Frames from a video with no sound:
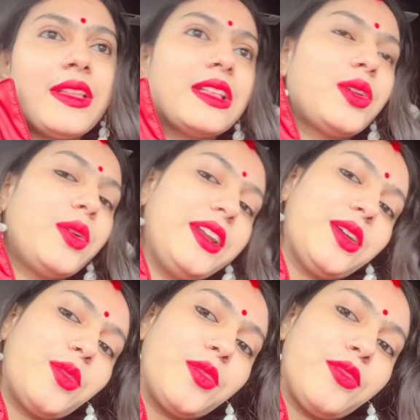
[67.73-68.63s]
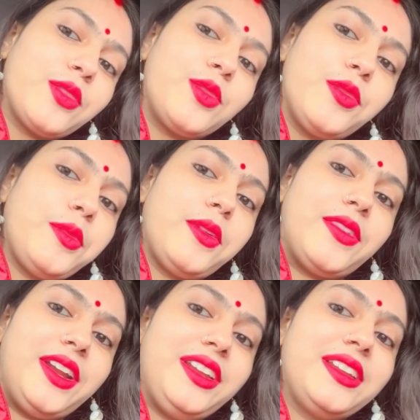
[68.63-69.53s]
তো এটা ওর খুবই
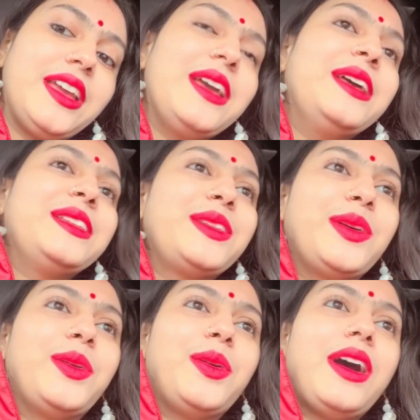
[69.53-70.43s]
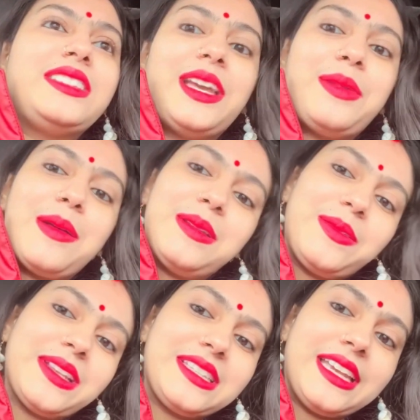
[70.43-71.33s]
ফেভারিট তো তাই
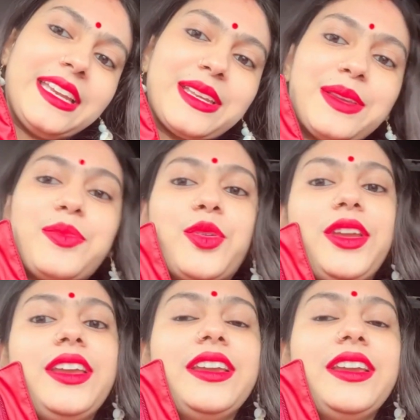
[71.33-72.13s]
ভাবলাম আজকে এটাই পরি